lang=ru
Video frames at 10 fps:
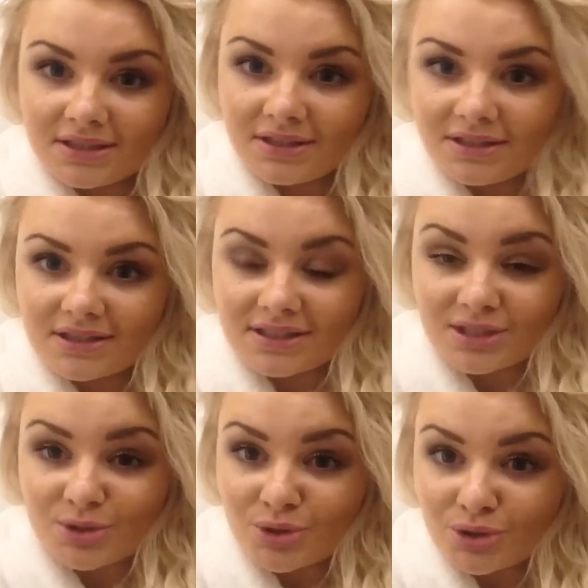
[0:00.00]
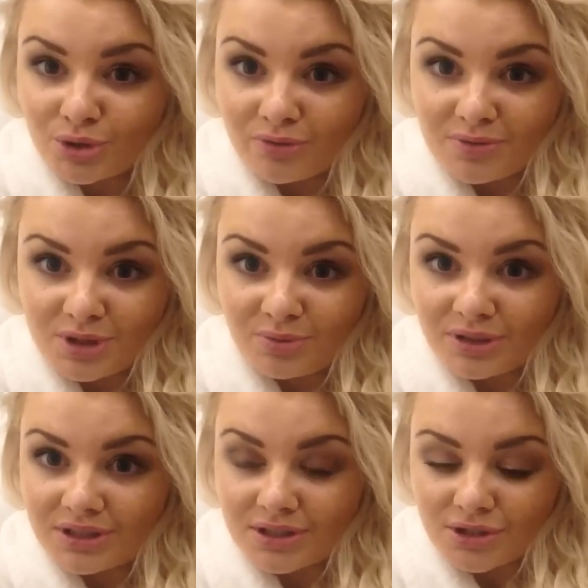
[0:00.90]
и расскажу, что вообще
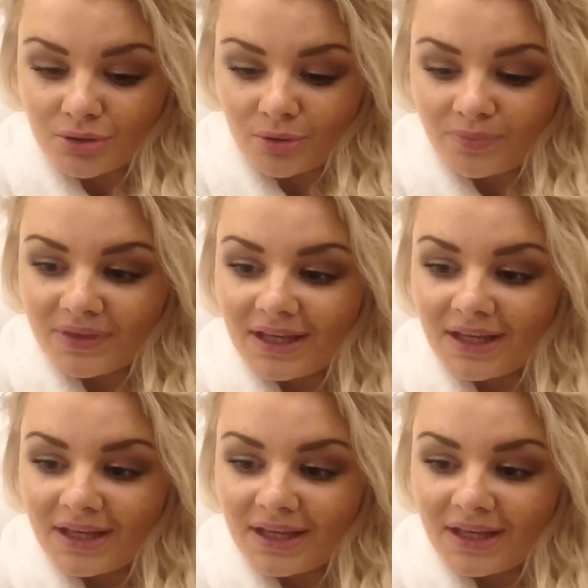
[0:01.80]
произошло.